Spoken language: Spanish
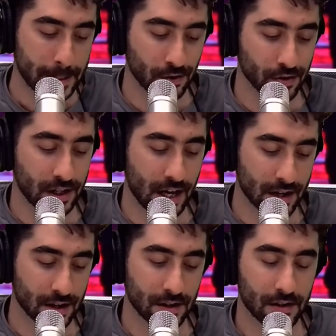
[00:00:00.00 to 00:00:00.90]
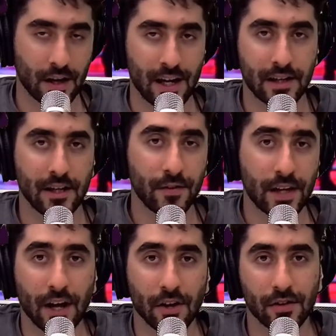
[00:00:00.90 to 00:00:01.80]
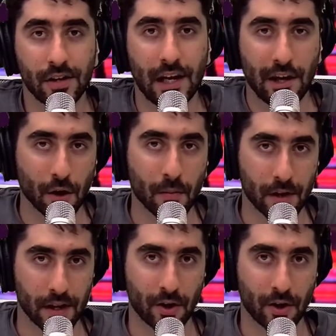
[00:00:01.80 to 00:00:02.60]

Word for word: contar el significado del nombre de